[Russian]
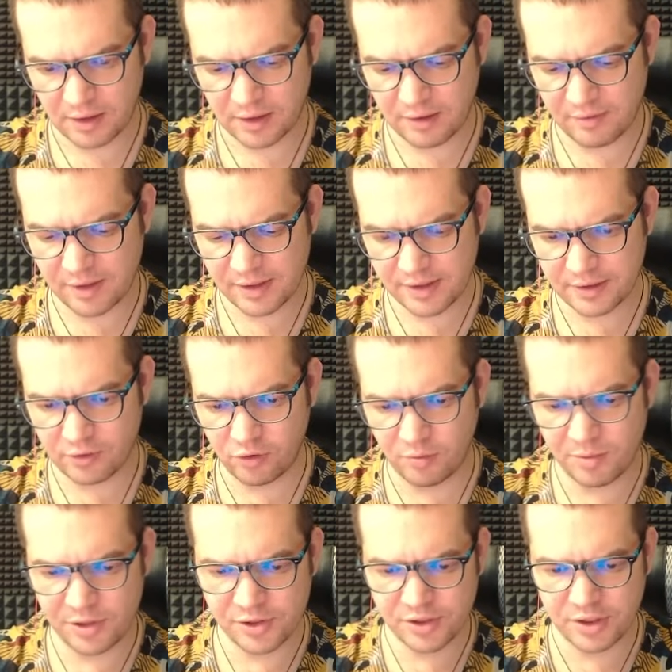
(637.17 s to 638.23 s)
давайте
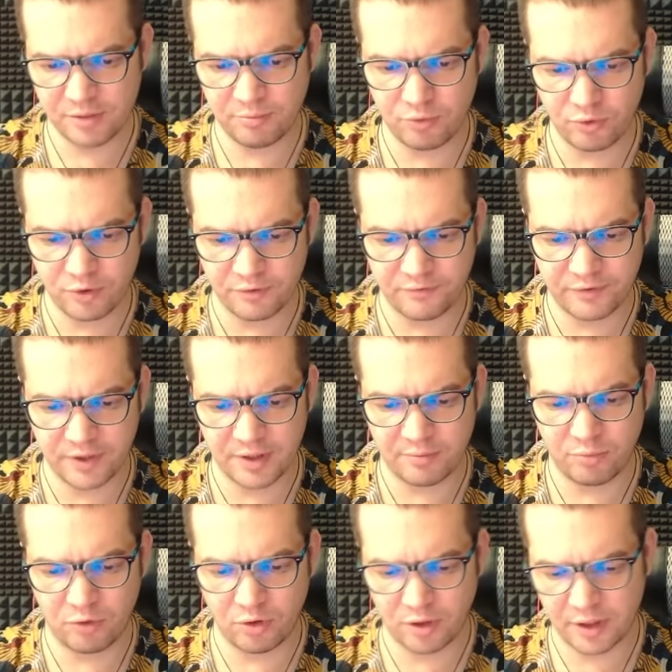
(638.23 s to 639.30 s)
гоблинский бур и
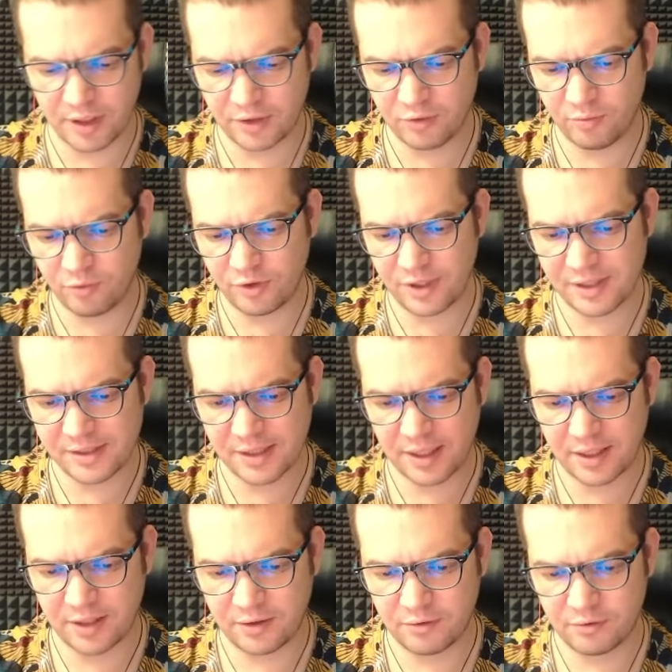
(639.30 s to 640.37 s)
фейербол, я думаю, я
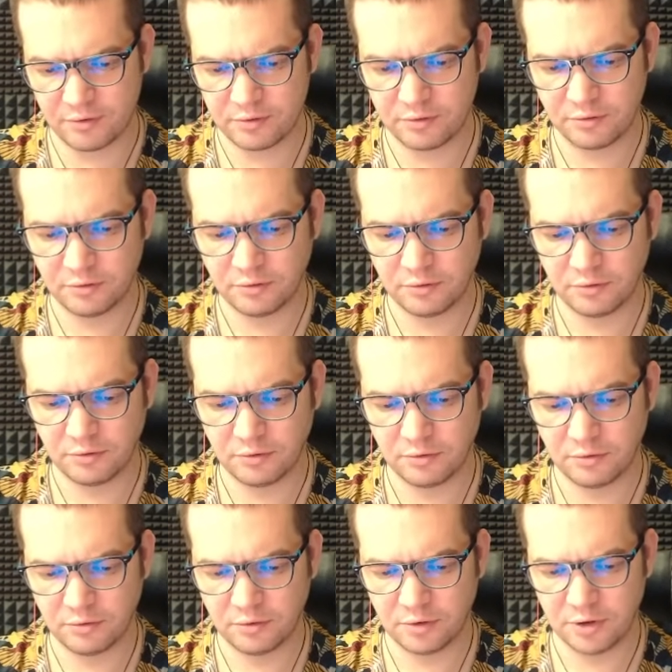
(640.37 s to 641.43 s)
закину.
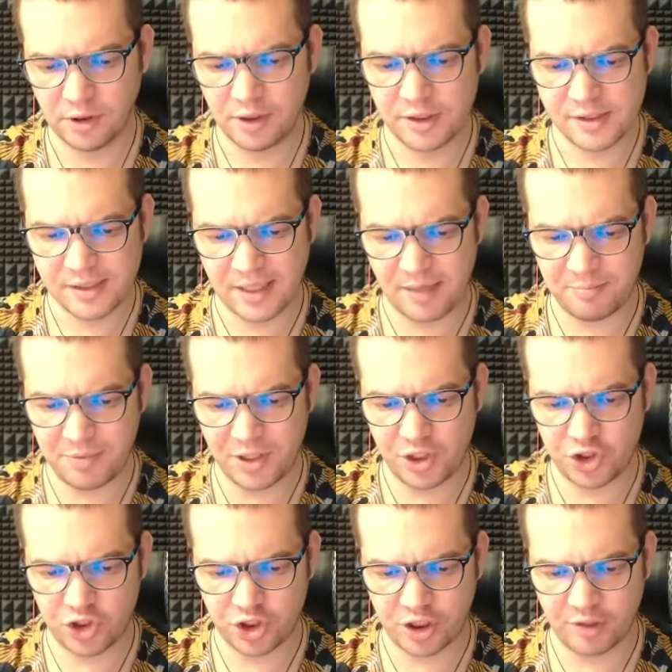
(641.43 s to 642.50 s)
С
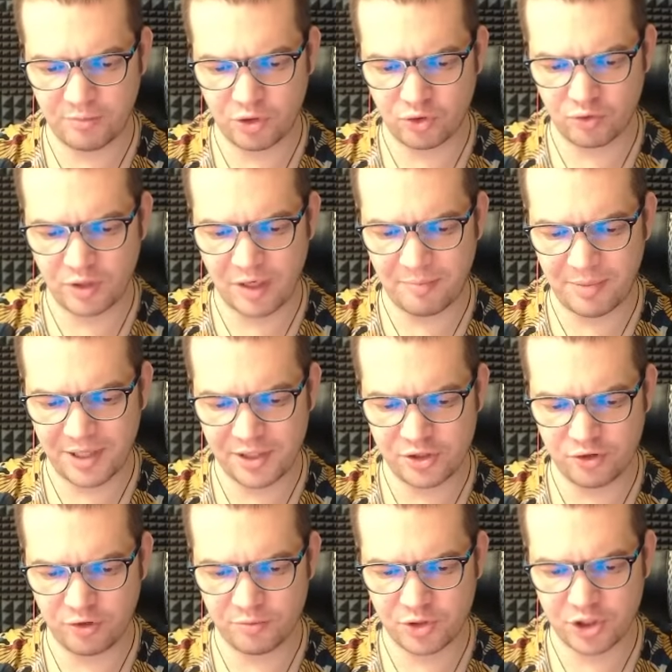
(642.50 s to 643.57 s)
копейщиками туда
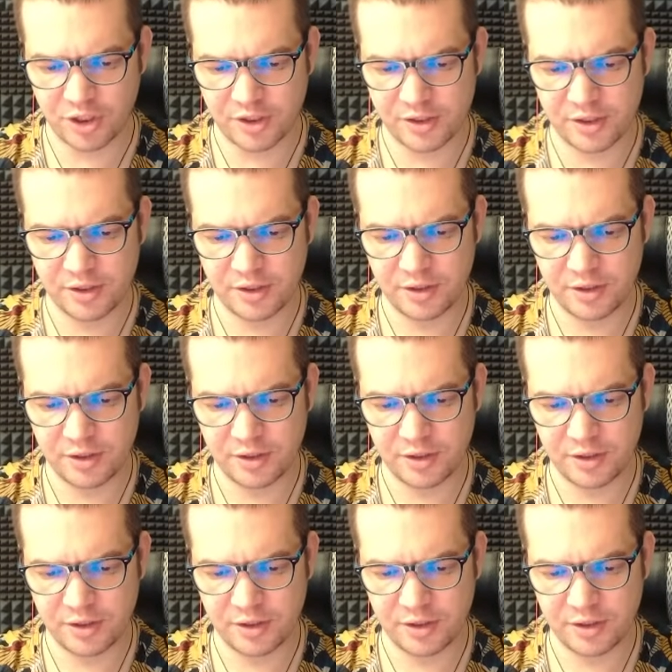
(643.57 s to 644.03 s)
пойдем сейчас.